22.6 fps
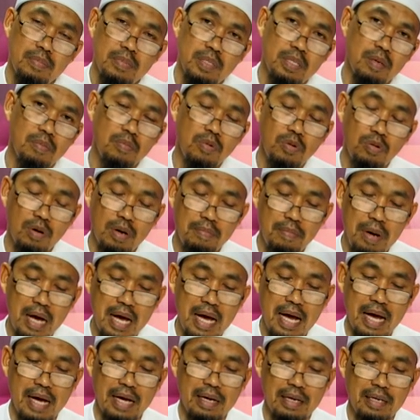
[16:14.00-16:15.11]
จำนวน
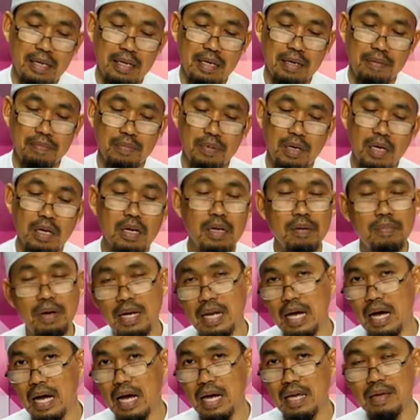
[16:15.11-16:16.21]
มากนะครับก็คือบรร
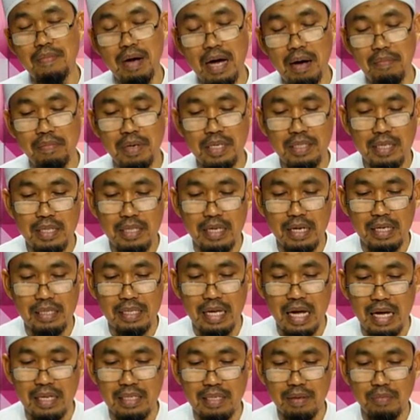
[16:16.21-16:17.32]
ดาอิหม่ามมัสยิด
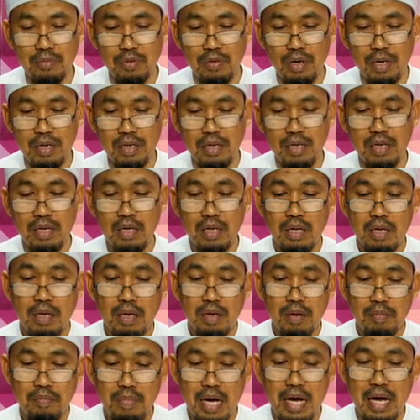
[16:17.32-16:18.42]
ต่างๆจำนวน
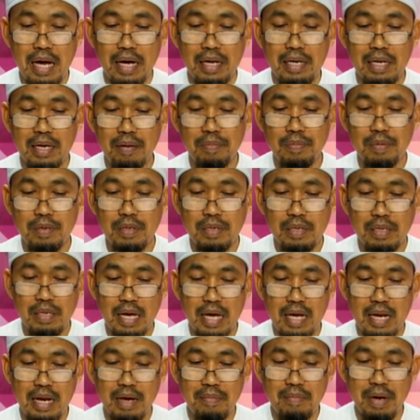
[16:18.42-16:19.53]
มากนะครับใน
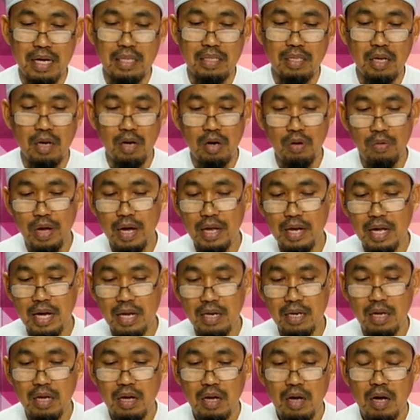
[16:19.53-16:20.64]
ละหมาดตะเราะวีห์นั้น
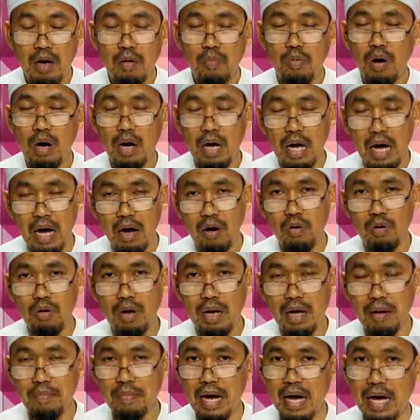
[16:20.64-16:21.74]
พวกเขา
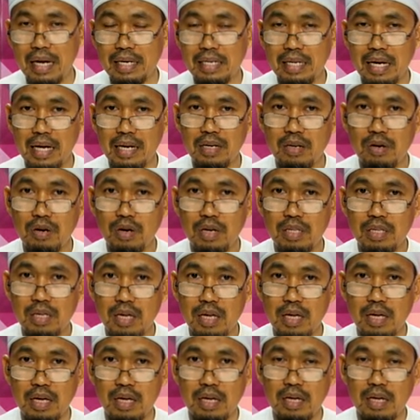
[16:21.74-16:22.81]
ละหมาดกันโดยที่